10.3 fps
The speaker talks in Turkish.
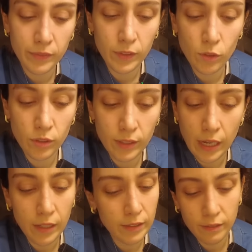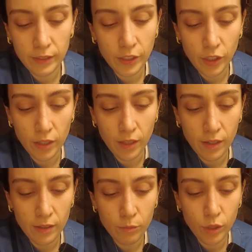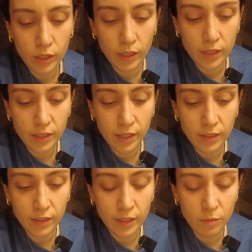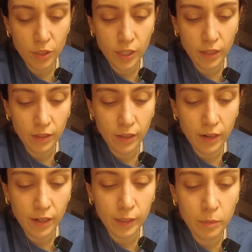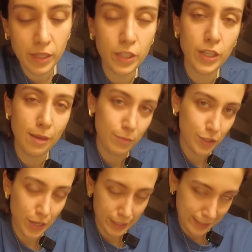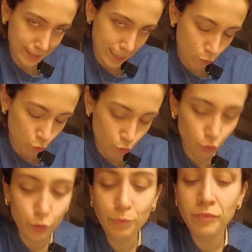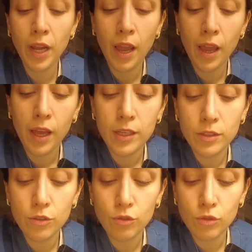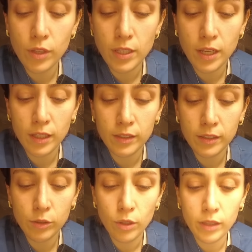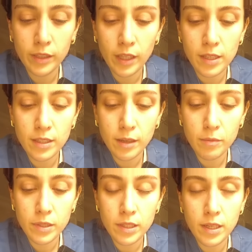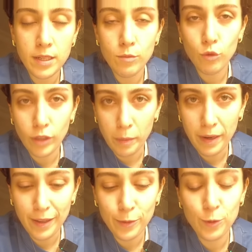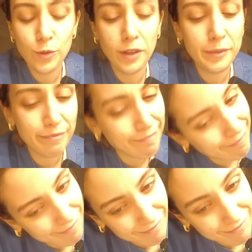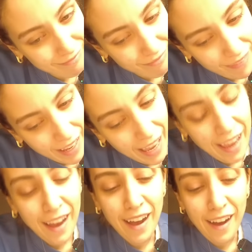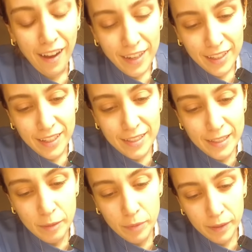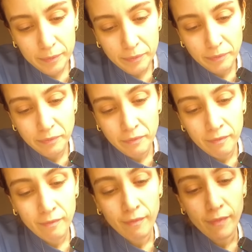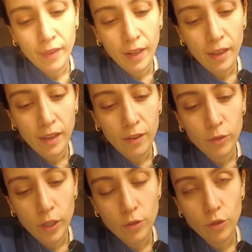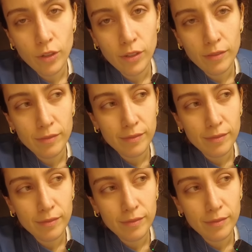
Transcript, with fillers: sus yani inşallah bu kadar insan gitmişken herhalde bilinçlenmişlerdir diye düşünüyorum. Çünkü yasaklılık olan tek insan biz değiliz muhtemelen. O yüzden hallederiz gibi. Ondan sonra...